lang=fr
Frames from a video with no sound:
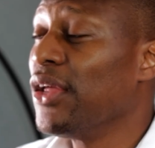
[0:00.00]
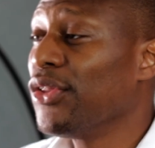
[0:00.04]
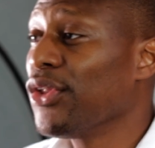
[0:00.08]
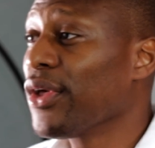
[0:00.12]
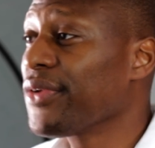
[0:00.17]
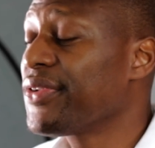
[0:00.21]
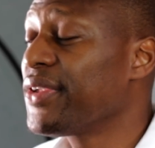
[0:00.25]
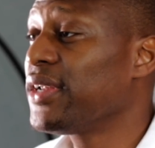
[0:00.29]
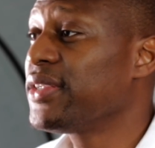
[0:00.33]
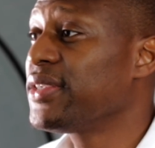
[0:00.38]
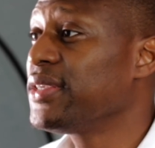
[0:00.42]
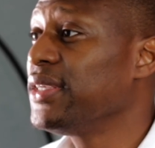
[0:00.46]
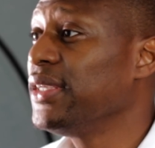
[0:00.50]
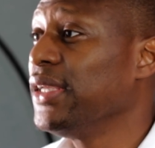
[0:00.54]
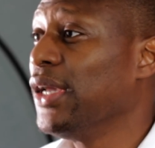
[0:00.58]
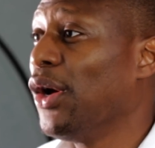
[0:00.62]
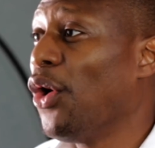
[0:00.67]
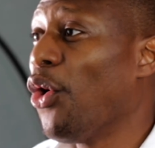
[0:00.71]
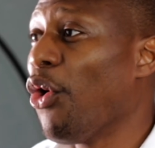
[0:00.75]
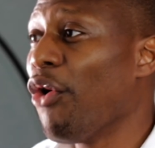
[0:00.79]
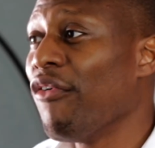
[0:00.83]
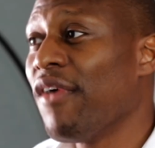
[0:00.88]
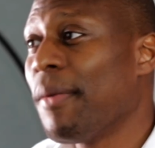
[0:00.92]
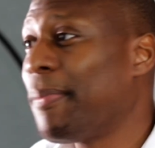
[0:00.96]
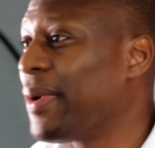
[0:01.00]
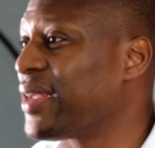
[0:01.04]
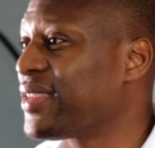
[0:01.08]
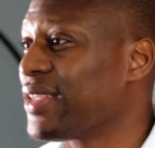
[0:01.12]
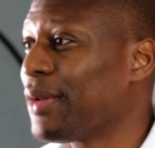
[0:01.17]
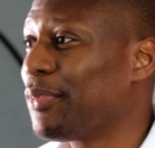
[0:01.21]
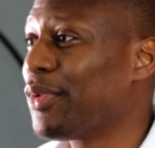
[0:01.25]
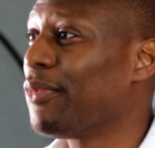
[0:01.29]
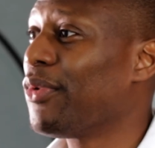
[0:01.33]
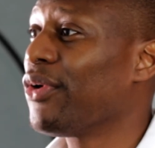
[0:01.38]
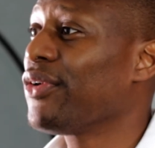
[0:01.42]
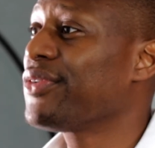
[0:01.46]
Dans celle-ci, on ne va pas
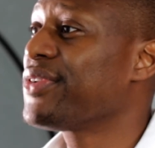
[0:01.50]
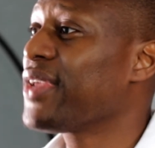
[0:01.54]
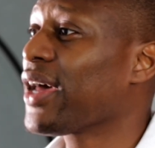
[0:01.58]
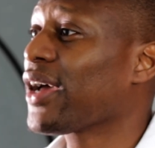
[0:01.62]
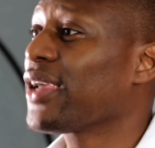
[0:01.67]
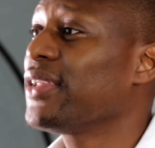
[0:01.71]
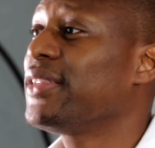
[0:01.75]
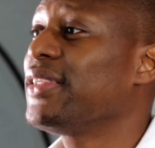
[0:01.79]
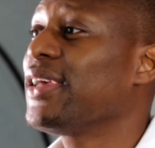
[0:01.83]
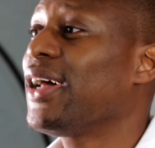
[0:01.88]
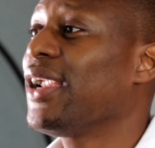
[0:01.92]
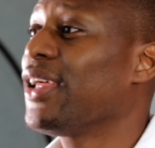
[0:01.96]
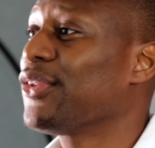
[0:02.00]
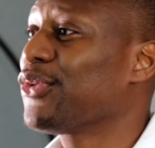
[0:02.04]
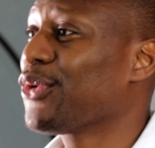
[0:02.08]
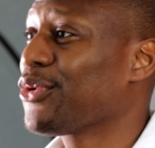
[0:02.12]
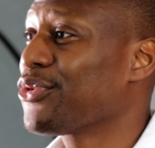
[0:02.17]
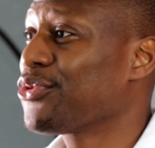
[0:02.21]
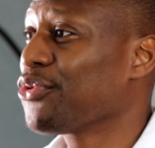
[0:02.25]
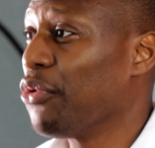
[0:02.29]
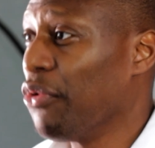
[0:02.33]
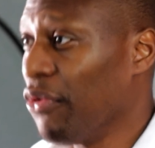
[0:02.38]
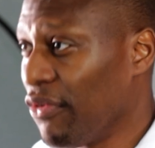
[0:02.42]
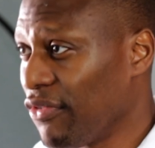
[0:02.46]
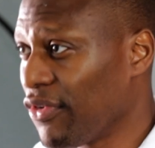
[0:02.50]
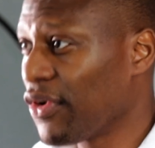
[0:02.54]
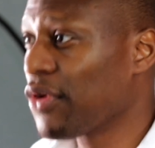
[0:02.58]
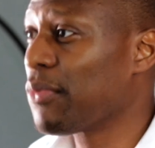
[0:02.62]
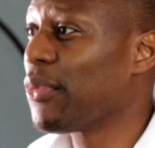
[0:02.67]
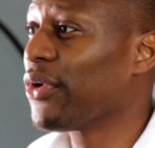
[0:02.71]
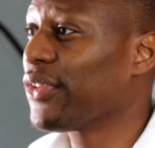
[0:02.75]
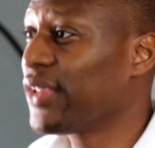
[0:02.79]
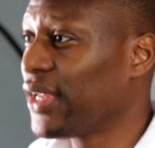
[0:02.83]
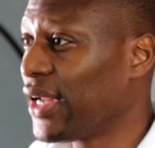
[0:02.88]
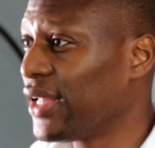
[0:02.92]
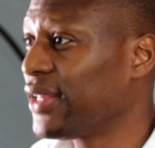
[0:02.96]
simplement s'arrêter à l'intention. On va
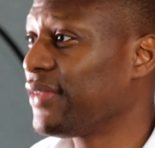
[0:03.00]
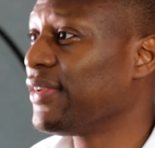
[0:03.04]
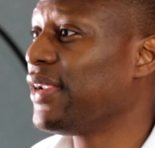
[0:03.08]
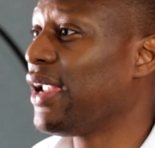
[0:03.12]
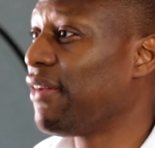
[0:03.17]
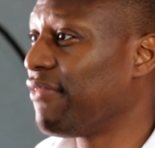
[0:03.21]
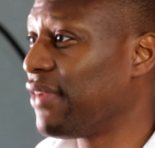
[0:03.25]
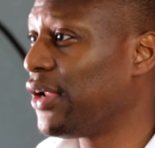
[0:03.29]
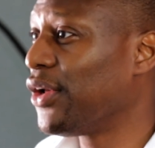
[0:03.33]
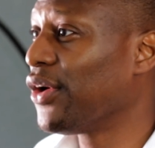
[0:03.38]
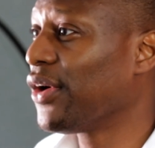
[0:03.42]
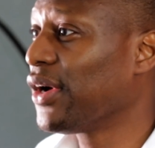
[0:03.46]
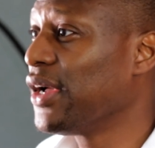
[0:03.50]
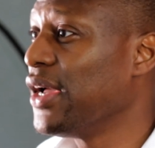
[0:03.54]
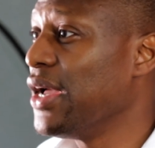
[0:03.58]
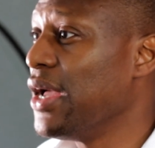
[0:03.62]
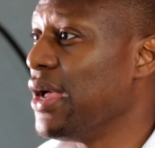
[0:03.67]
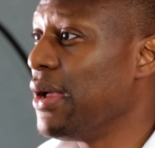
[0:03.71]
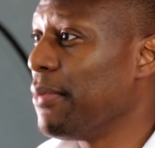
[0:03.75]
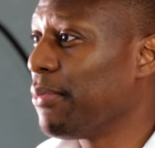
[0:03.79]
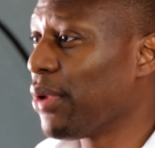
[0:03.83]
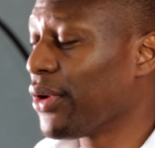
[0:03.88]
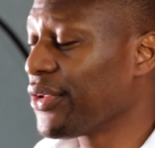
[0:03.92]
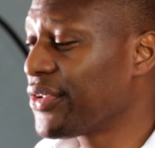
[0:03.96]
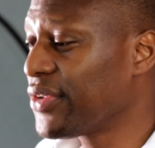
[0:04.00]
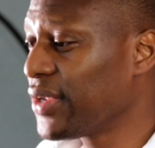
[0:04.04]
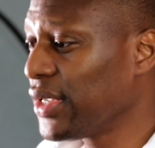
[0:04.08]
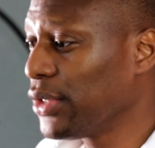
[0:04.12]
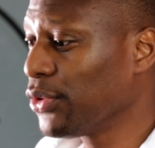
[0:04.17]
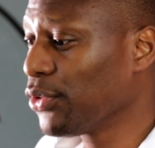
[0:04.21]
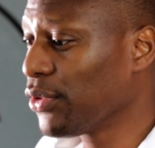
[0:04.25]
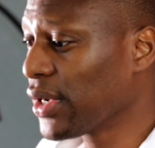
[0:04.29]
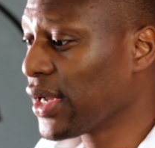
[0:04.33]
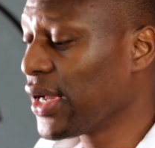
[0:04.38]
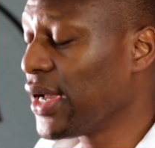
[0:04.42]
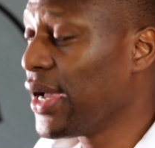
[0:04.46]
augmenter la, valeur. Pensez
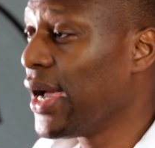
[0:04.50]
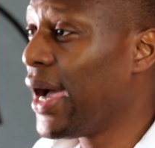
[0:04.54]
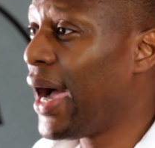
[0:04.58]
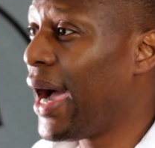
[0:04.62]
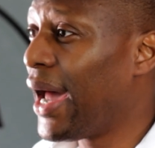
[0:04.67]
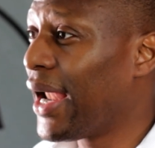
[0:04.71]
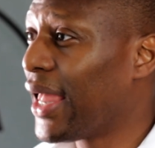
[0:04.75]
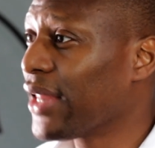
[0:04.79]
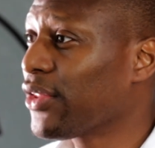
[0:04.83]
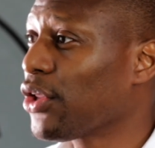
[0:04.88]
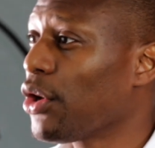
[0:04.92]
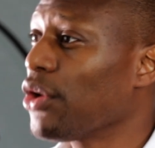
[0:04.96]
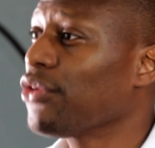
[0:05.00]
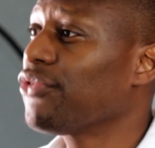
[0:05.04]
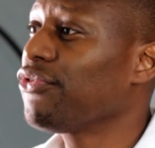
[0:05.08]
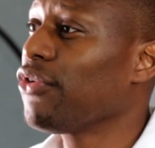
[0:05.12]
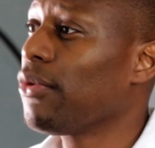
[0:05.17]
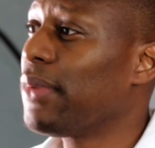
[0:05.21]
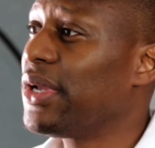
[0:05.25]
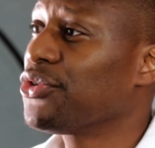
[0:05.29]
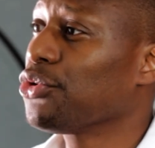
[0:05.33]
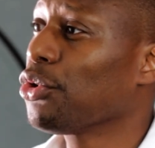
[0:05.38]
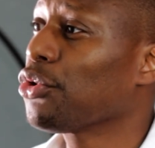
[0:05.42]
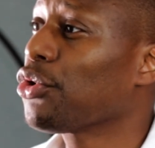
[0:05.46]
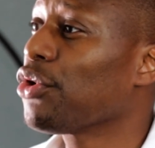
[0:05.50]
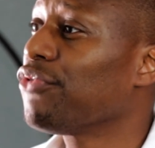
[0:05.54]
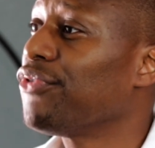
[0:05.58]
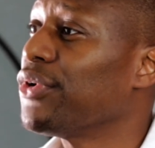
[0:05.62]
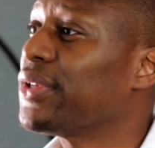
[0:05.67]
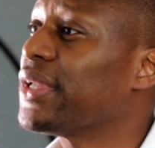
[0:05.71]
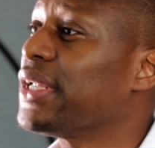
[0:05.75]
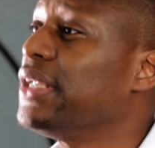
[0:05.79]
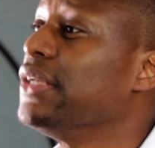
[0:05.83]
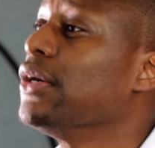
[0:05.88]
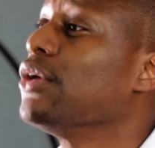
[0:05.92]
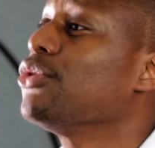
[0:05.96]
donc à la transformation que
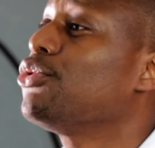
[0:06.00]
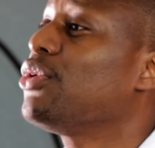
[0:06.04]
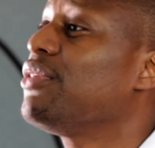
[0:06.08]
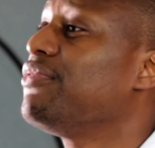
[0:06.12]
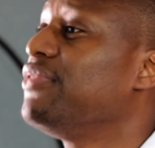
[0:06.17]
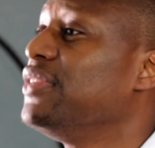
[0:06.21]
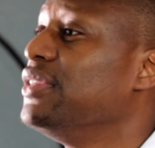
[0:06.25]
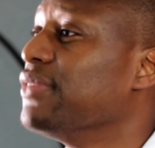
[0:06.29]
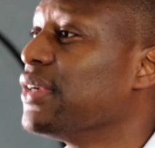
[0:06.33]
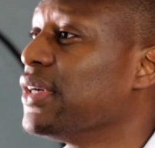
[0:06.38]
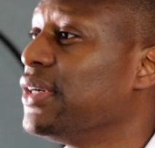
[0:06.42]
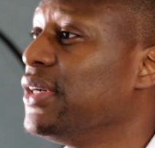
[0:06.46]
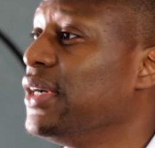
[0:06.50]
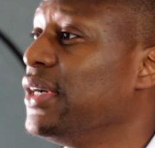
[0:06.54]
votre client doit vivre.